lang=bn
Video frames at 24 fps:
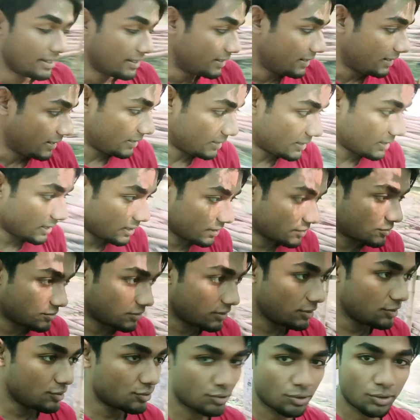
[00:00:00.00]
এটা
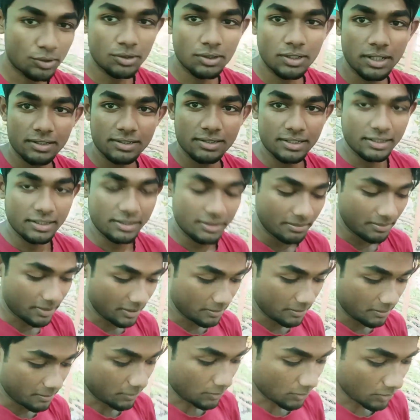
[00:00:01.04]
অ্যাকচুয়ালি ছোট নার্সারি
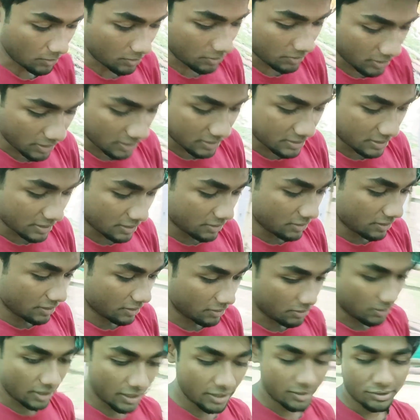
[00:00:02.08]
মানে বড় নার্সারি না
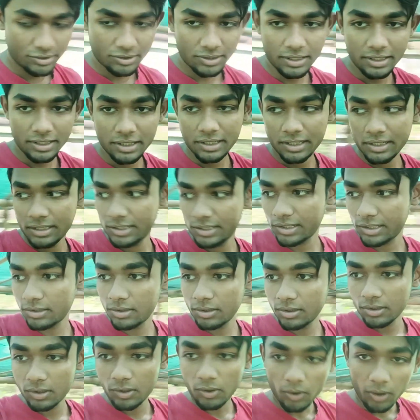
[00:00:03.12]
এগুলো অ্যাকচুয়ালি যেগুলো
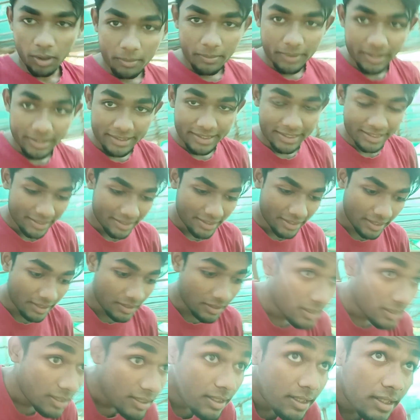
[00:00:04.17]
গভর্নমেন্ট থেকে দেয়
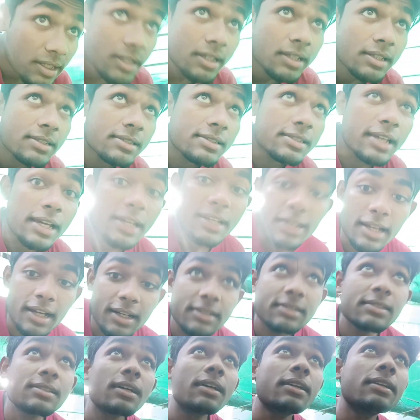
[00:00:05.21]
সেই
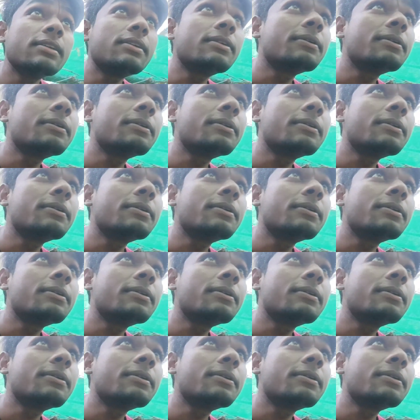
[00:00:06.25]
নার্সারি